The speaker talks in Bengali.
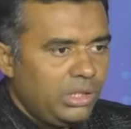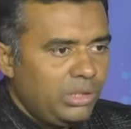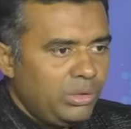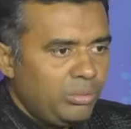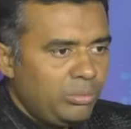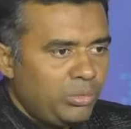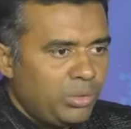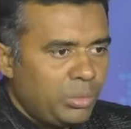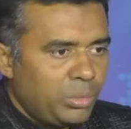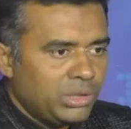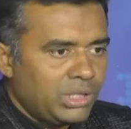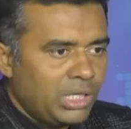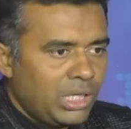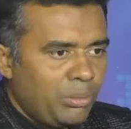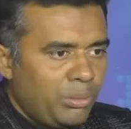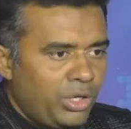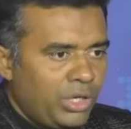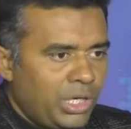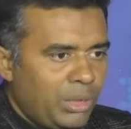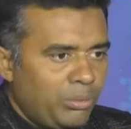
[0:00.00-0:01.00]
মমতা
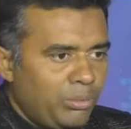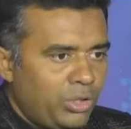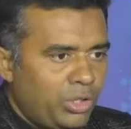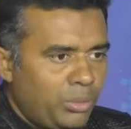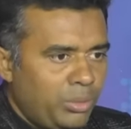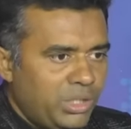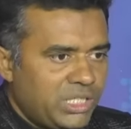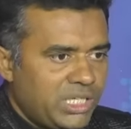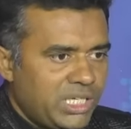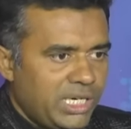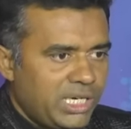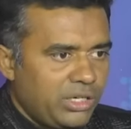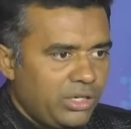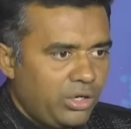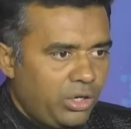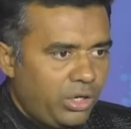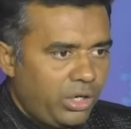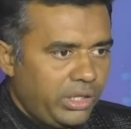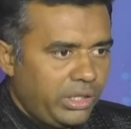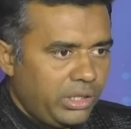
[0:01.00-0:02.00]
বনাম অভিষেক
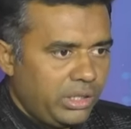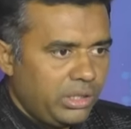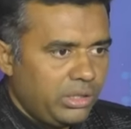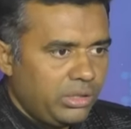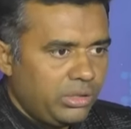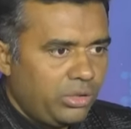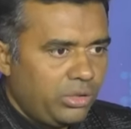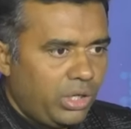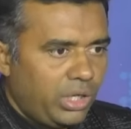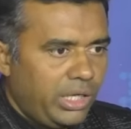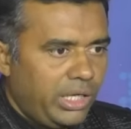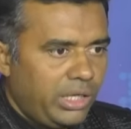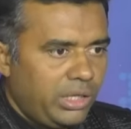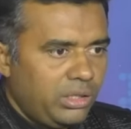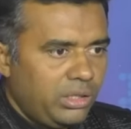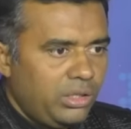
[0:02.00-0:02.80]
নয় দলের